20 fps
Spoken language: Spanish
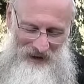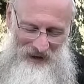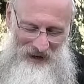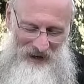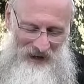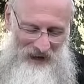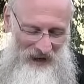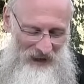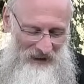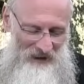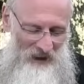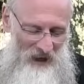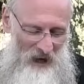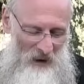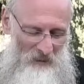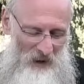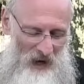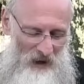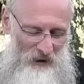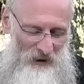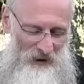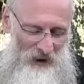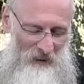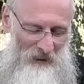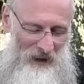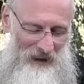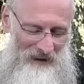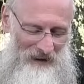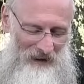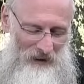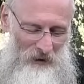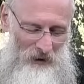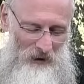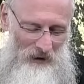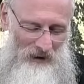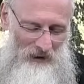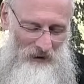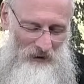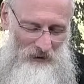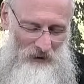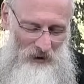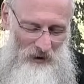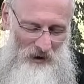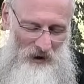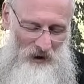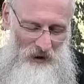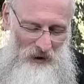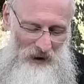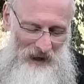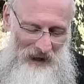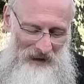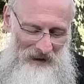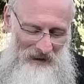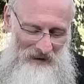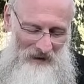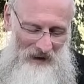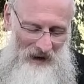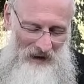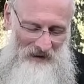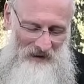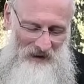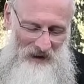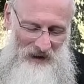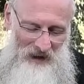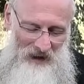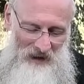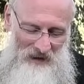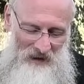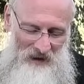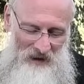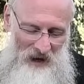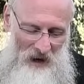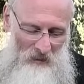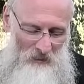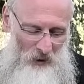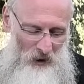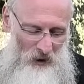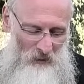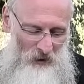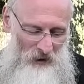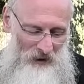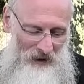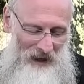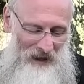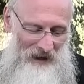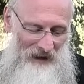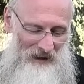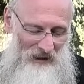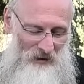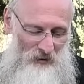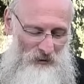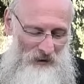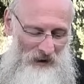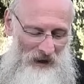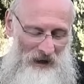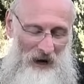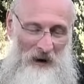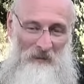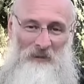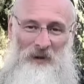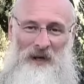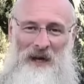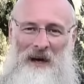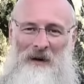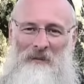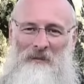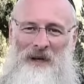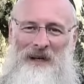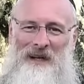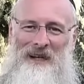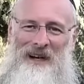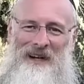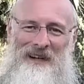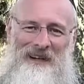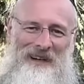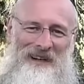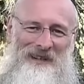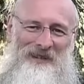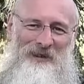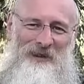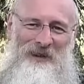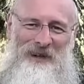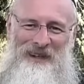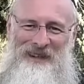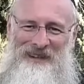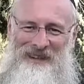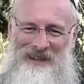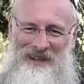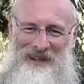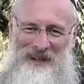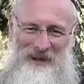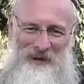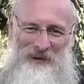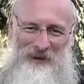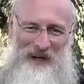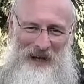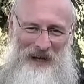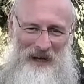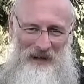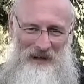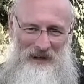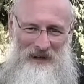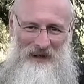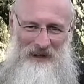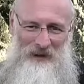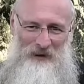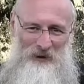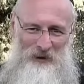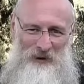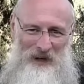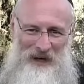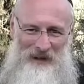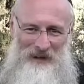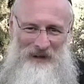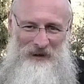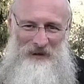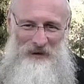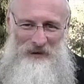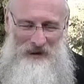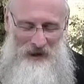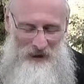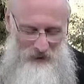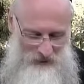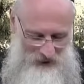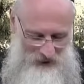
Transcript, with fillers: La terapia costaba alrededor de 12 dólares, así que ese día pudimos darle su terapia. ¿Veis la relación que tiene con la historia que he contado